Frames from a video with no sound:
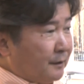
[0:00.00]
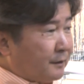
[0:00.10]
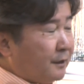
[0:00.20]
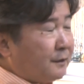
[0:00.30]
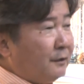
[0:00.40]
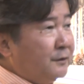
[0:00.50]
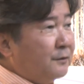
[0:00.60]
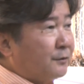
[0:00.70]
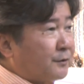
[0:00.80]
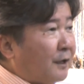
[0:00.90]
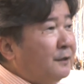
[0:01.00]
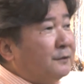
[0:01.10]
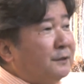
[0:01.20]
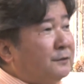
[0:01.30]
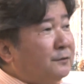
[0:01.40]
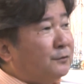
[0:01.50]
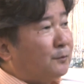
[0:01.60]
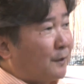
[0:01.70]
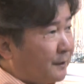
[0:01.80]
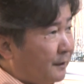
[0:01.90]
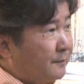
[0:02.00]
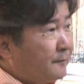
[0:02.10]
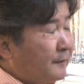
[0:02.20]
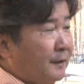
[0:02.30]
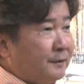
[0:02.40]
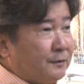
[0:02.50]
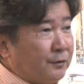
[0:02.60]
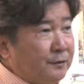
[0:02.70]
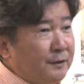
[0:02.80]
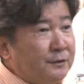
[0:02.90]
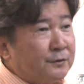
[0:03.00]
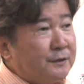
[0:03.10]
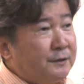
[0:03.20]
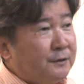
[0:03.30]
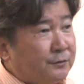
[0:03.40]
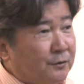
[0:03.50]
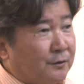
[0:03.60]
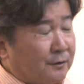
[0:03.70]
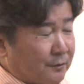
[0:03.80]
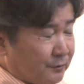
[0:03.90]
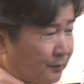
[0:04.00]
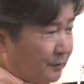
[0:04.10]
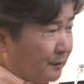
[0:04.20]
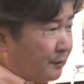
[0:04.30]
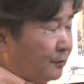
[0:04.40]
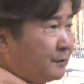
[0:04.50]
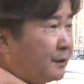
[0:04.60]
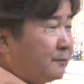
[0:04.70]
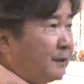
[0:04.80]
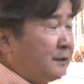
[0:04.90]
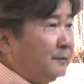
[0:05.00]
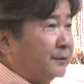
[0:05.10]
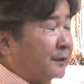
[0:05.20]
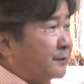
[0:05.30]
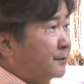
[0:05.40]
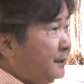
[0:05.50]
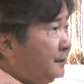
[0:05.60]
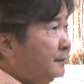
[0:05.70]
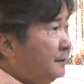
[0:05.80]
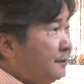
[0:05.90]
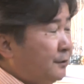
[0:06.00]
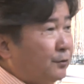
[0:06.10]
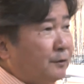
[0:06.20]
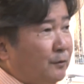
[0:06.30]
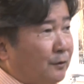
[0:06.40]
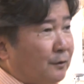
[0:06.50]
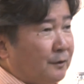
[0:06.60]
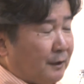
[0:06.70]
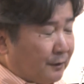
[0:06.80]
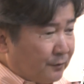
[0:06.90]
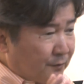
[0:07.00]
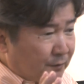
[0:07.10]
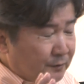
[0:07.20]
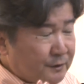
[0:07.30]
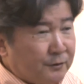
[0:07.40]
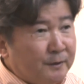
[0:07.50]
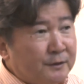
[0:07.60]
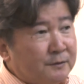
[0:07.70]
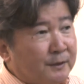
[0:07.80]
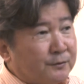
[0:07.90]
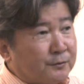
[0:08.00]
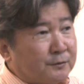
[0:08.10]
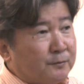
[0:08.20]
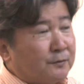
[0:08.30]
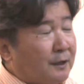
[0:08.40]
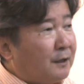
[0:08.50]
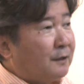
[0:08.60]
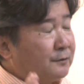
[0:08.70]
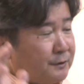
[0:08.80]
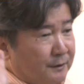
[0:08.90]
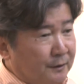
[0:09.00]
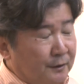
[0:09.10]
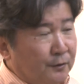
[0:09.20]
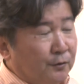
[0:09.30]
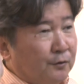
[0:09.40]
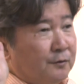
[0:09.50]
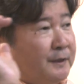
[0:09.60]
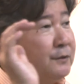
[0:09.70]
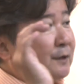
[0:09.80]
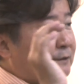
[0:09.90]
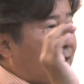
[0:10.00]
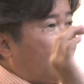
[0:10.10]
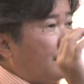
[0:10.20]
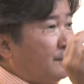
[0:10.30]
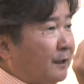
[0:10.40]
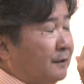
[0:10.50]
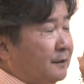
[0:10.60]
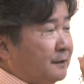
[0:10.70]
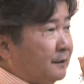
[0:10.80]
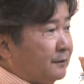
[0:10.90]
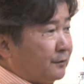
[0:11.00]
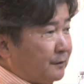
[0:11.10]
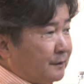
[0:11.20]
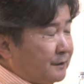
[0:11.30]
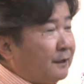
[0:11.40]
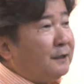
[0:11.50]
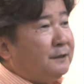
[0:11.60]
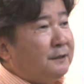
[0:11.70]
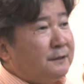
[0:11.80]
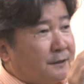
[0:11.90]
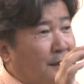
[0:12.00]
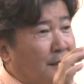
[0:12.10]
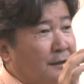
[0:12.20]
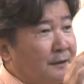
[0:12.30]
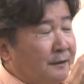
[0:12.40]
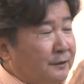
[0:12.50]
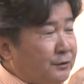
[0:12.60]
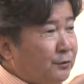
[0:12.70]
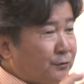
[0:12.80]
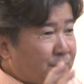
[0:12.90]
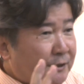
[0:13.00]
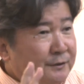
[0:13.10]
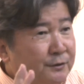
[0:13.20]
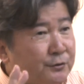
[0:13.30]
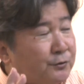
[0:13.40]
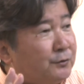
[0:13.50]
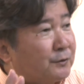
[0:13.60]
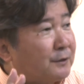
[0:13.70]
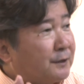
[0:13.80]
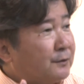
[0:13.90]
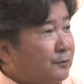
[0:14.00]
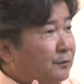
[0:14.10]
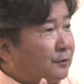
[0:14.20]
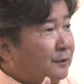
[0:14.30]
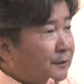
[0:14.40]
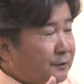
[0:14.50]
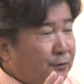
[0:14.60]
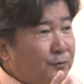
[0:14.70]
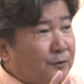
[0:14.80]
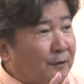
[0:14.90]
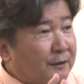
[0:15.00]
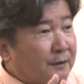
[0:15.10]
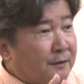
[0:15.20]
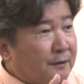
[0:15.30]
結果上げるけど短絡的すぎると思うわけでそれの延長線でいくと今度オンサイトマネジメントやってるねでこれもあのオンサイトマネジメントっていうものが要するに欧米とかさ、まあ、あの世界的にさ必要とされてる職業なんだけど日本では